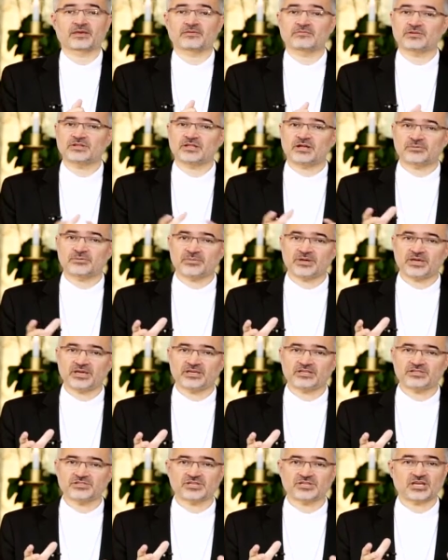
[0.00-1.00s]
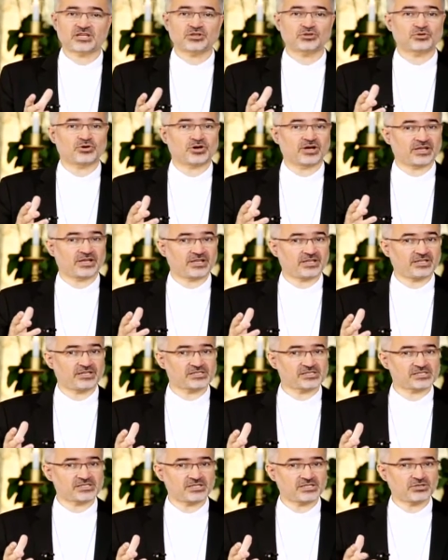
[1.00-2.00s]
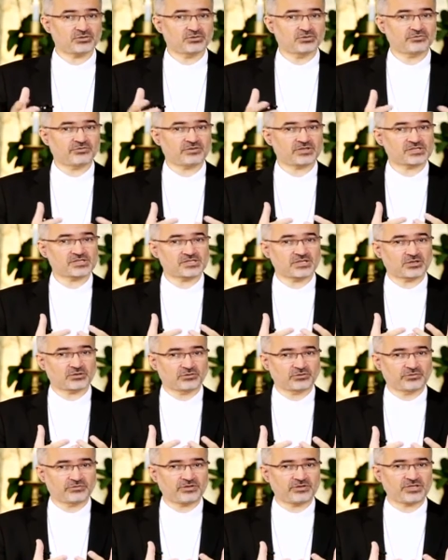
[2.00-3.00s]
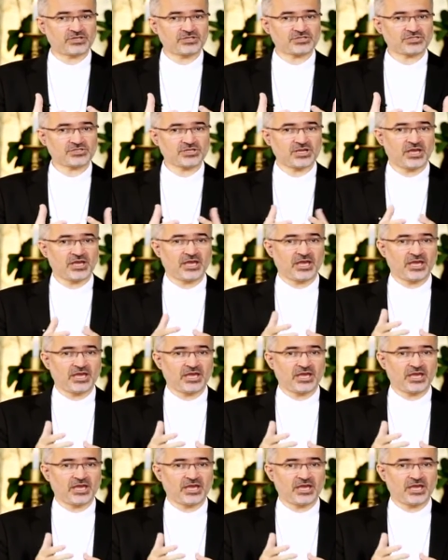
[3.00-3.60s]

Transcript: Finalmente, em tom agradecido, no versículo 20,